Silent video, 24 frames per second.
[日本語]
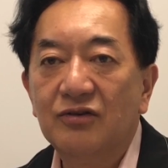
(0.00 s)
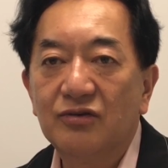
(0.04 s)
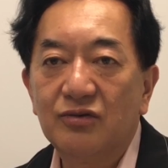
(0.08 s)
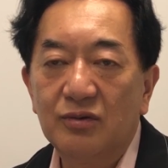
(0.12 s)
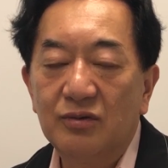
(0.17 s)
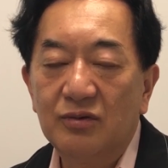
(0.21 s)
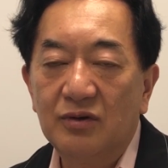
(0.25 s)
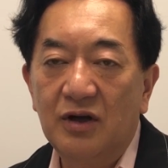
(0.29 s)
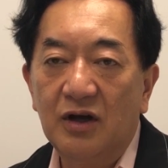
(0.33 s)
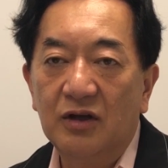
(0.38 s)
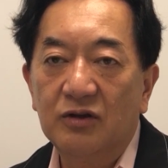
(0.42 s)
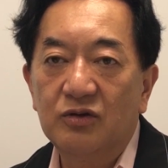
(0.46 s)
にす
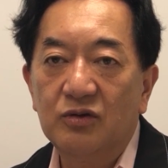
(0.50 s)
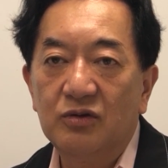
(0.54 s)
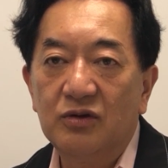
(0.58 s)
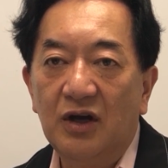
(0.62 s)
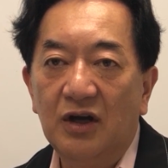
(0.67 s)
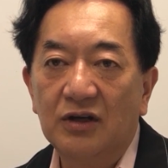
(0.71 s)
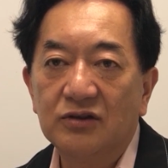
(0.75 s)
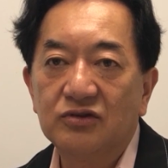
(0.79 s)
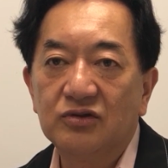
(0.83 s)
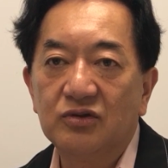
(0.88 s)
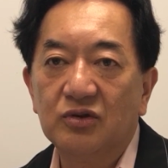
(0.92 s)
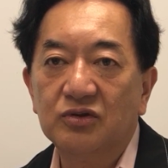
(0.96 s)
るかという
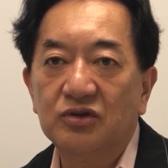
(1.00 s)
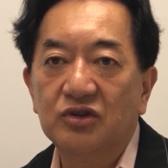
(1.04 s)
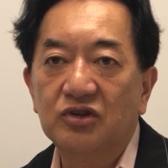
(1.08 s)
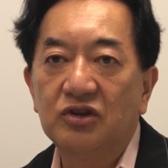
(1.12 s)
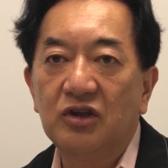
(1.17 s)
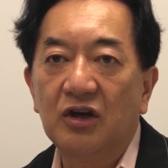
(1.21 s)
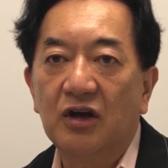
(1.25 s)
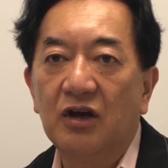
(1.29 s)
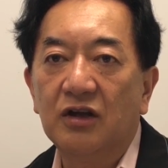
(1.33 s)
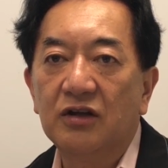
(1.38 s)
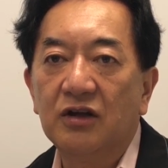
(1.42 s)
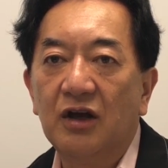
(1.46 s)
発想にし
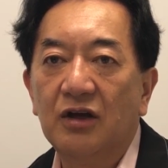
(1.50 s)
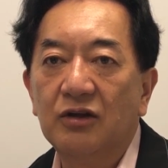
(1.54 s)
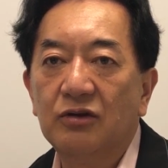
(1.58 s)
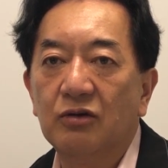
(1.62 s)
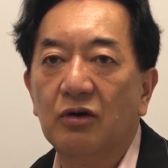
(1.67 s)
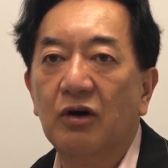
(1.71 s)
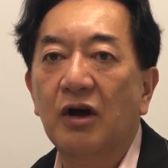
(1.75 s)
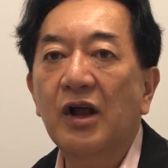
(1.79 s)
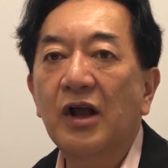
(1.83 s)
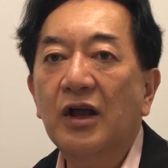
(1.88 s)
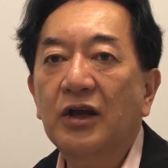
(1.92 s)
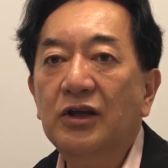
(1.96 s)
ていかない
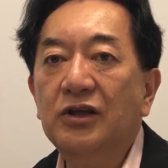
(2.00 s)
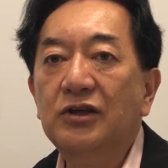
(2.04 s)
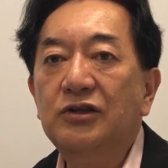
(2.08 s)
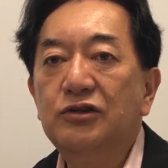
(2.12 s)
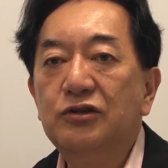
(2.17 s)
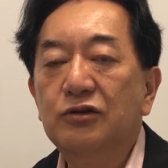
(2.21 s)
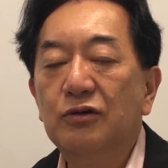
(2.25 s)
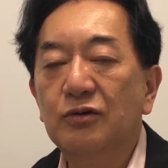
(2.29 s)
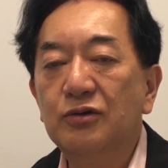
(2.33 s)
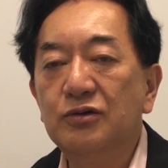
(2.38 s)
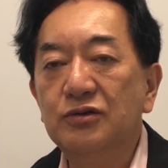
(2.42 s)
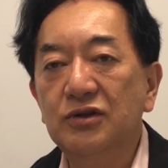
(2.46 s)
と
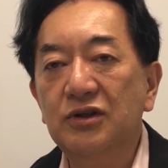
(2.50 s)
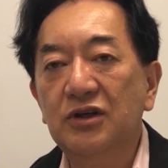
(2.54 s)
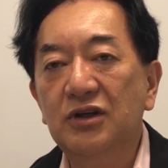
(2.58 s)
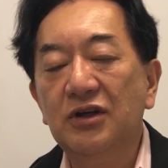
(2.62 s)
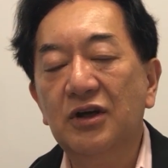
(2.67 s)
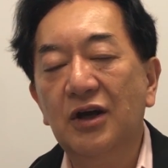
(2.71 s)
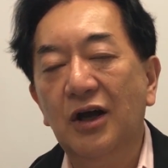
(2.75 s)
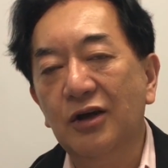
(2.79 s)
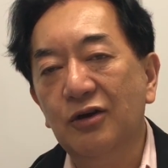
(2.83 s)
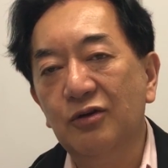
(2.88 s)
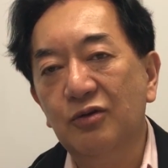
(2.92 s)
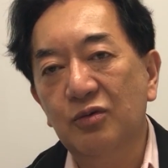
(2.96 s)
1億
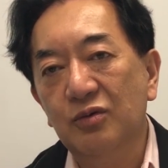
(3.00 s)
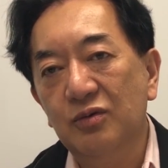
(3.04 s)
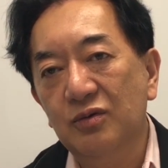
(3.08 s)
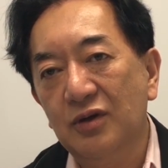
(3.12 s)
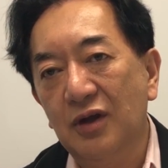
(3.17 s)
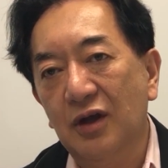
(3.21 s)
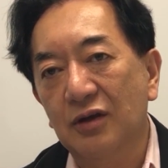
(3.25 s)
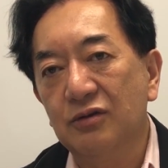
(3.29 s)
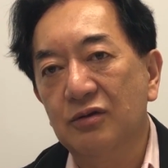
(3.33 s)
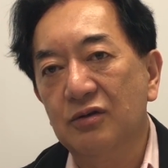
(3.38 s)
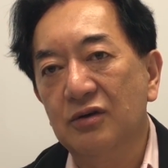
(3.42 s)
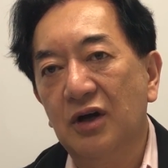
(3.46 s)
人がいるん
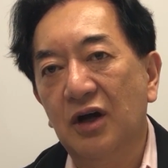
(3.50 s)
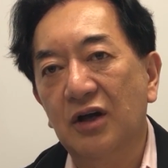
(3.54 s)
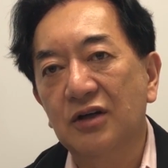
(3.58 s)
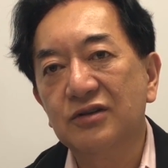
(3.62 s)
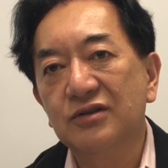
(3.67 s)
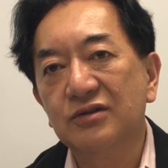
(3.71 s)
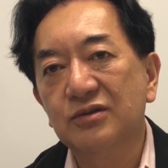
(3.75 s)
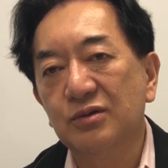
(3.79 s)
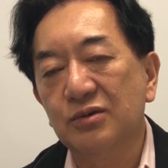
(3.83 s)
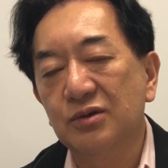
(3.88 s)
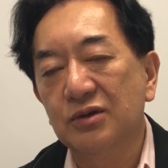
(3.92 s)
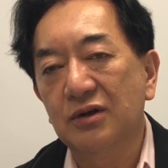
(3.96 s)
だという
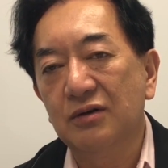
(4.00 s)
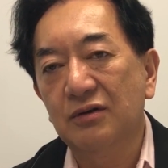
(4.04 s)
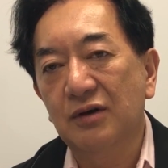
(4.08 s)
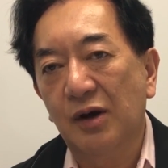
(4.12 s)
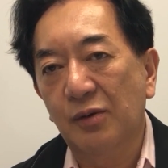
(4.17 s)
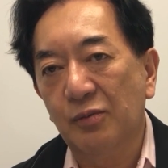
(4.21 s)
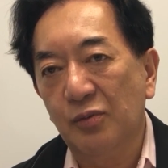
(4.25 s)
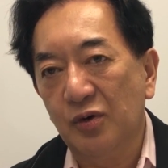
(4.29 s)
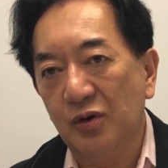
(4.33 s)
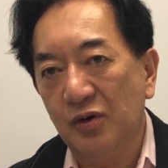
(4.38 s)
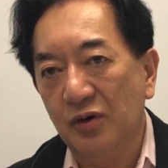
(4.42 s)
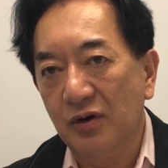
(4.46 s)
発想で
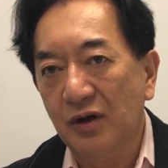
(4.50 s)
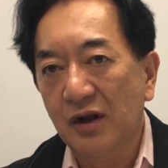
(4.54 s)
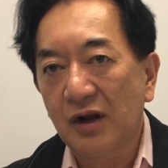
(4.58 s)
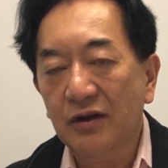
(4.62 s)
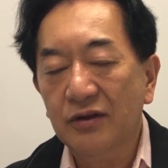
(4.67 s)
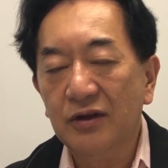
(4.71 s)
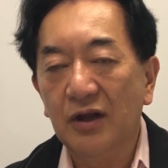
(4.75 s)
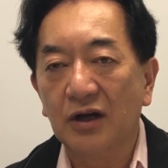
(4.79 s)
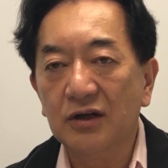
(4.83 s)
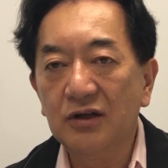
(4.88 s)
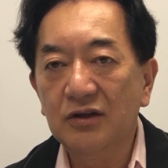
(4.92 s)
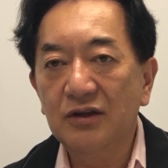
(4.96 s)
はも
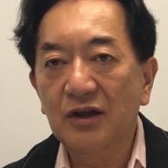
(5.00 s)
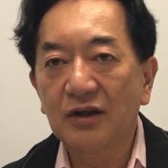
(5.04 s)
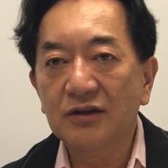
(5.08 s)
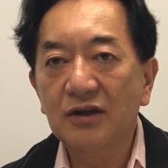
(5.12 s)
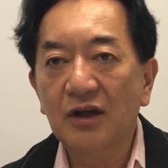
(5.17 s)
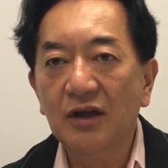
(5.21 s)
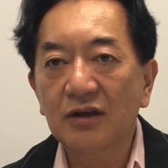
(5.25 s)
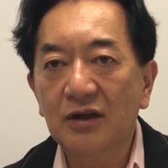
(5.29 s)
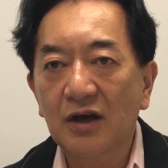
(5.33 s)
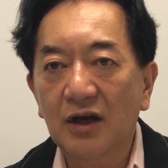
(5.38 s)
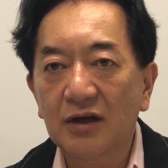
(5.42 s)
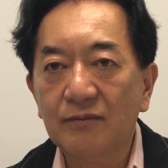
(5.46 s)
う成り立
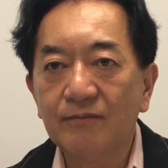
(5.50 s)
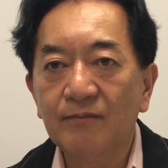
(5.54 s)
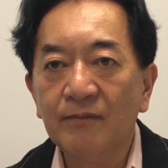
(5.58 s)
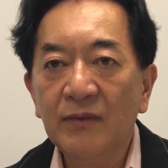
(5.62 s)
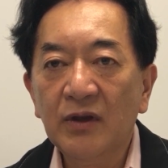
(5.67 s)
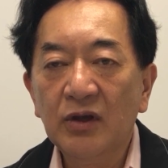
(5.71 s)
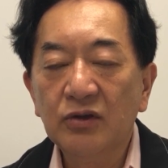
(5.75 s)
たない。